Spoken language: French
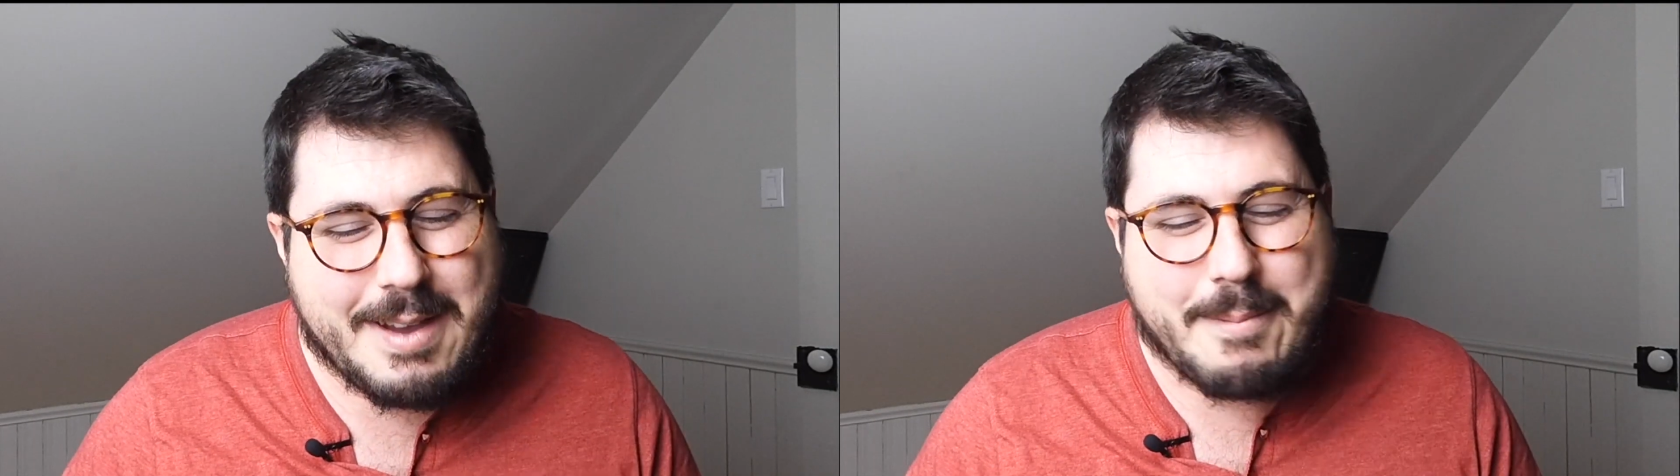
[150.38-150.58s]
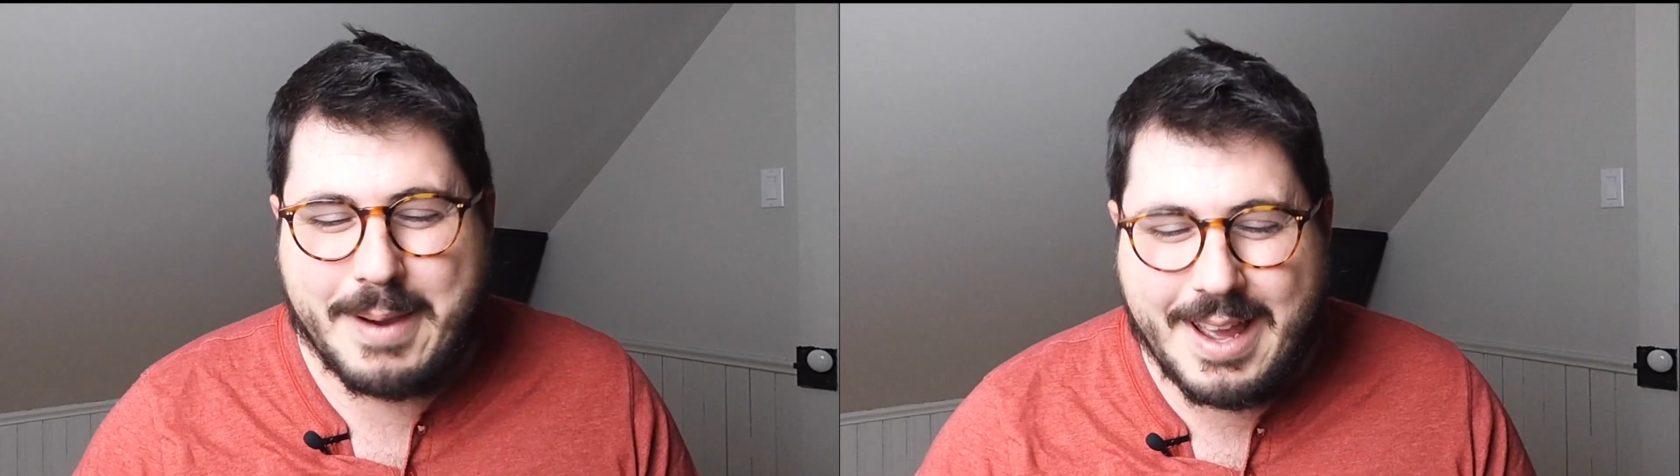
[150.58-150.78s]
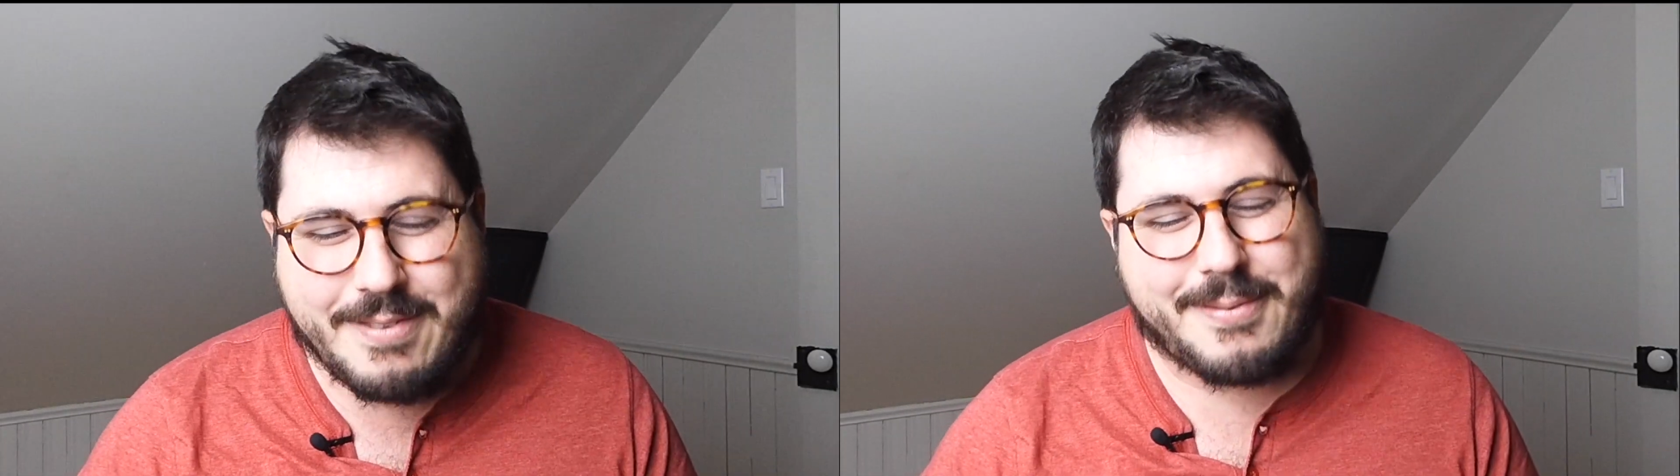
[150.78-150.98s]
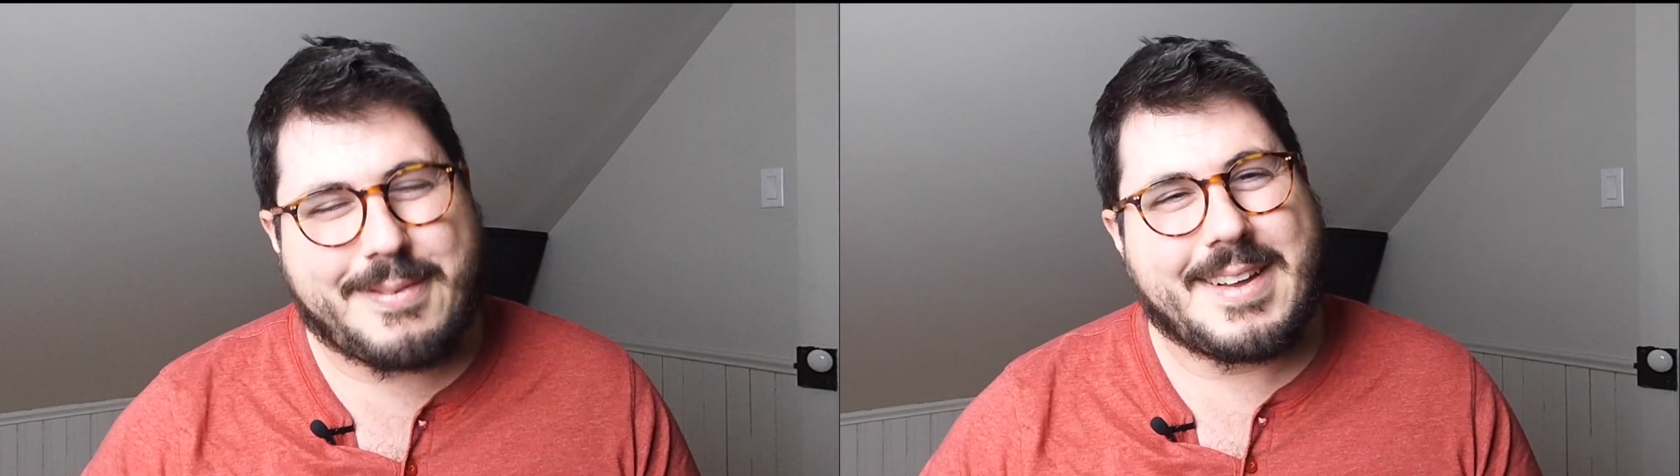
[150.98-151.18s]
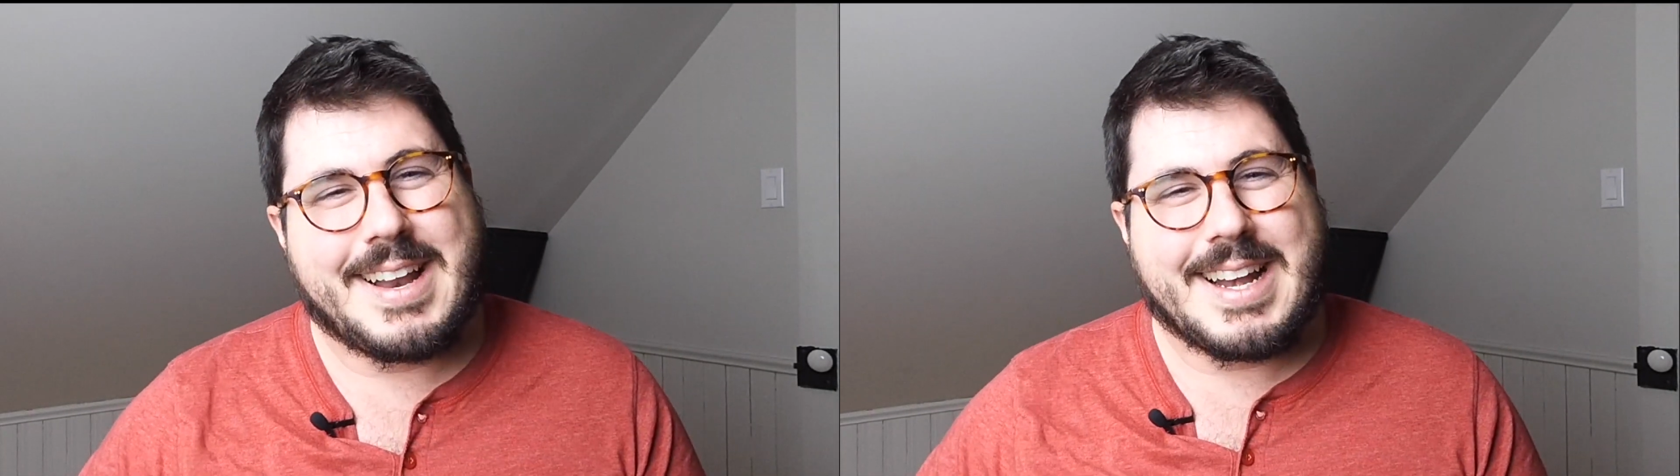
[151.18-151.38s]
Bref,
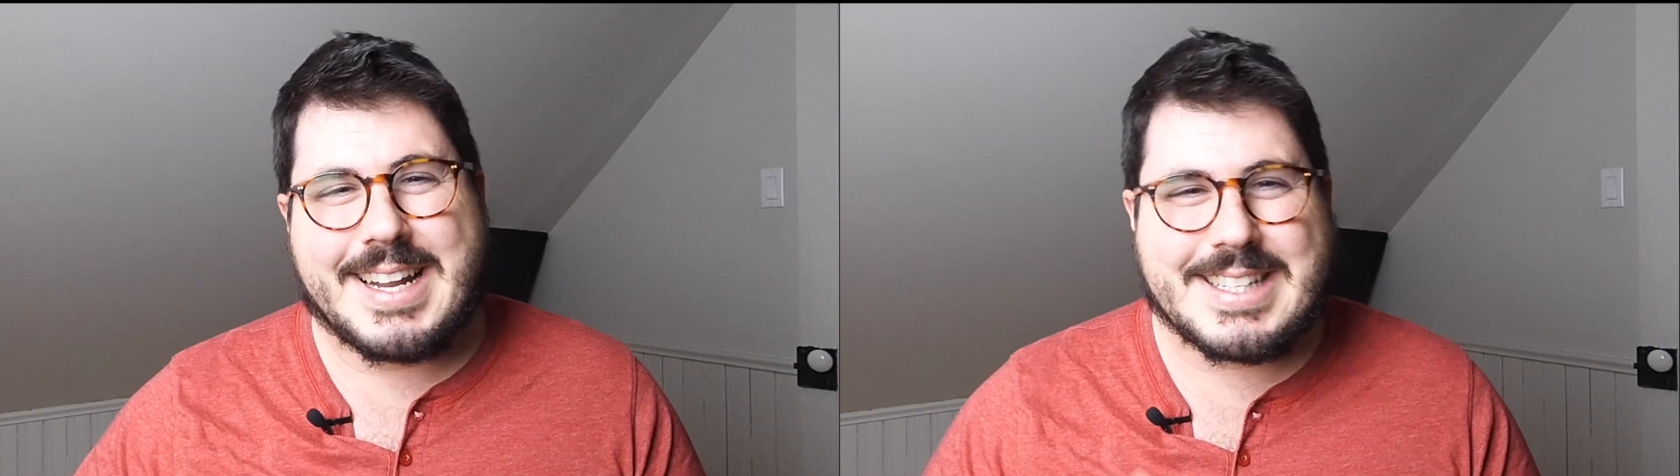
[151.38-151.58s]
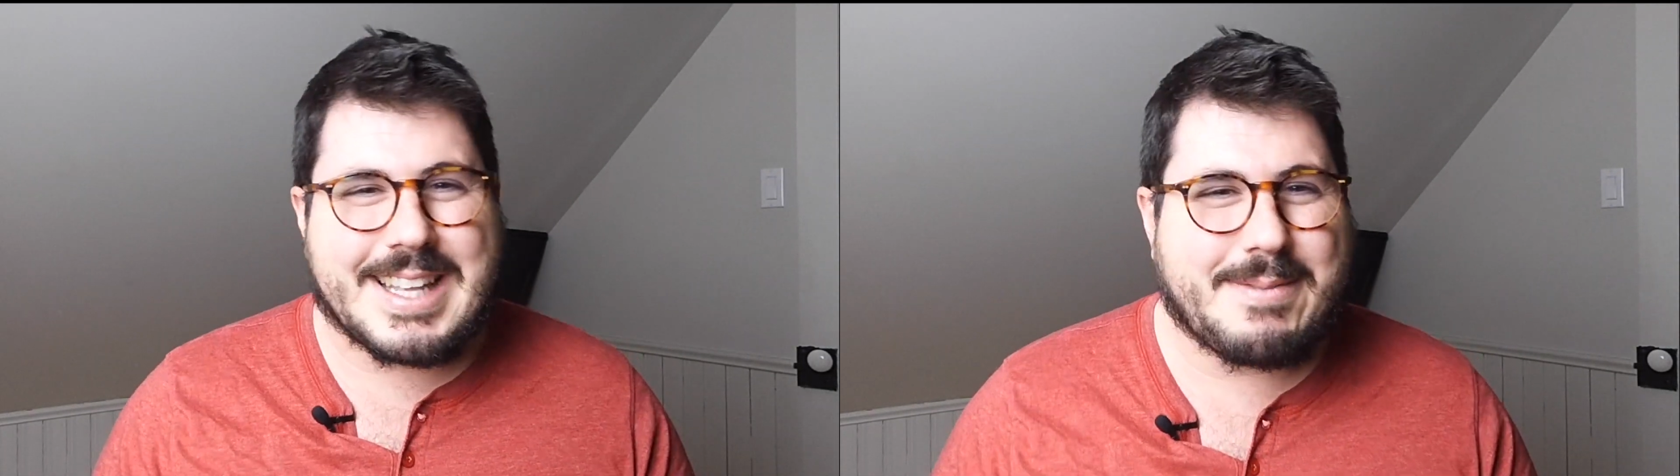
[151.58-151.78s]
les